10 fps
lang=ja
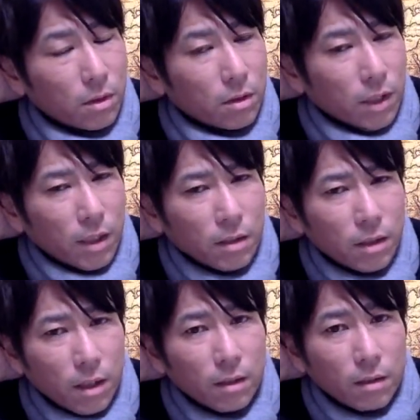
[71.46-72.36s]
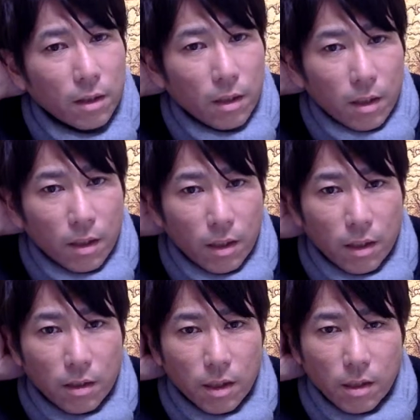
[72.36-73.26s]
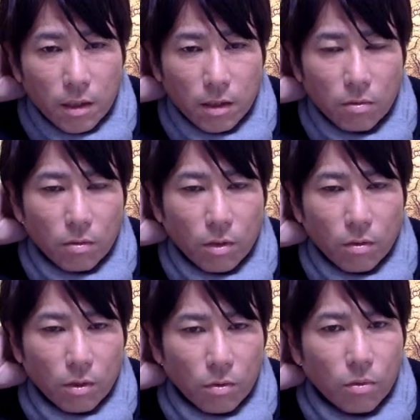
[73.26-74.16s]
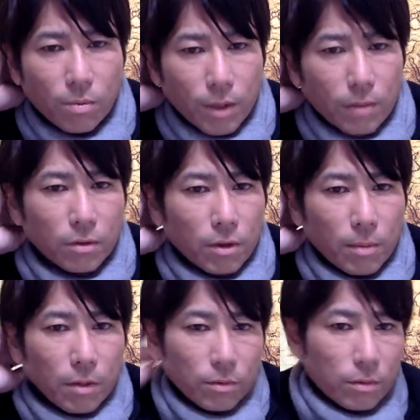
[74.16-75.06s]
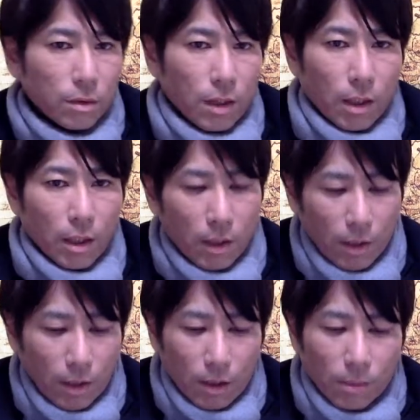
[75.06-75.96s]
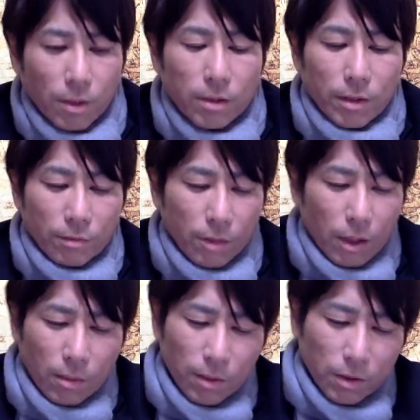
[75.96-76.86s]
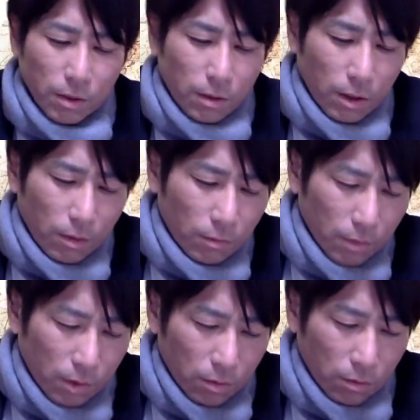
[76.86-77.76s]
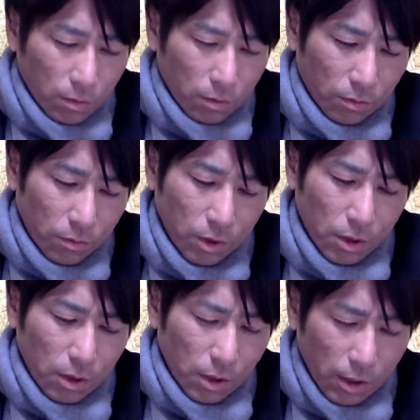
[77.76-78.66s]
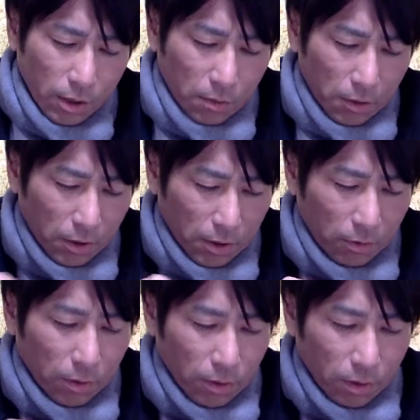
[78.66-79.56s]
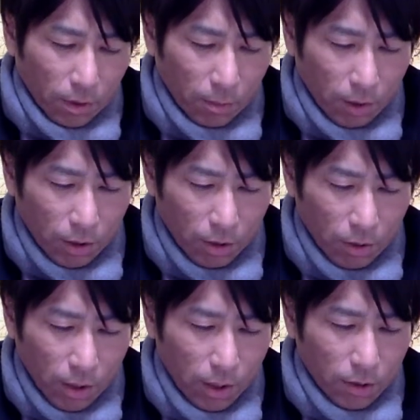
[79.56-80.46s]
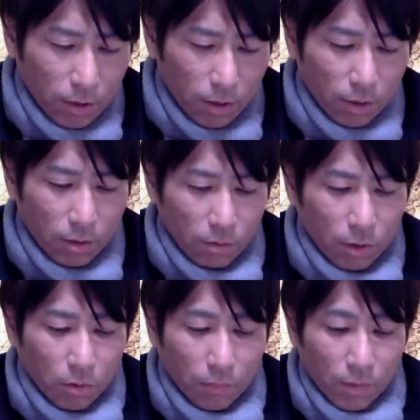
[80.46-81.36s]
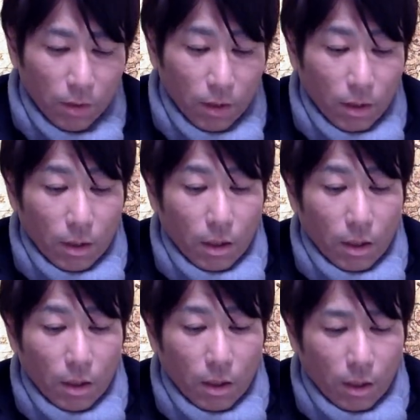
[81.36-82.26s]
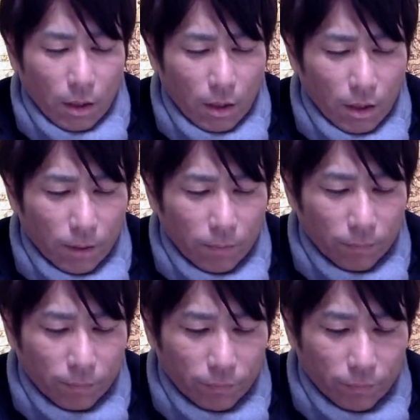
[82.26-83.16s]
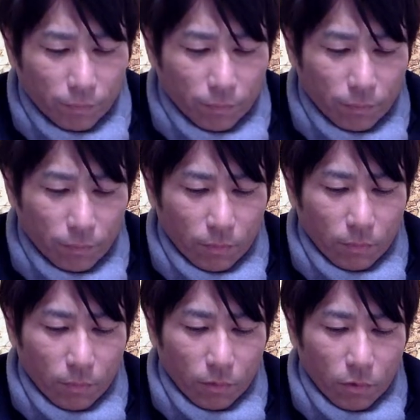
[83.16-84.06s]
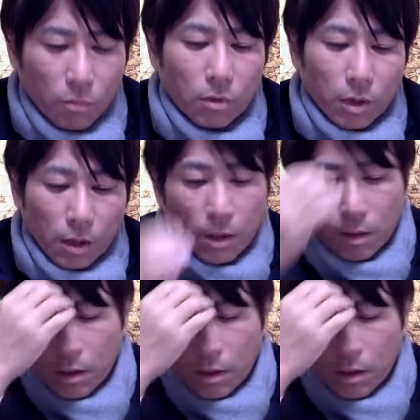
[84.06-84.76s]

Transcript: 散々、えー、写真撮った時にオーブが映りまくっていましたので、まあ、全然、あの、不思議な感じはしなくてですね、またあの、歓迎されてるなと、えー、思ってね、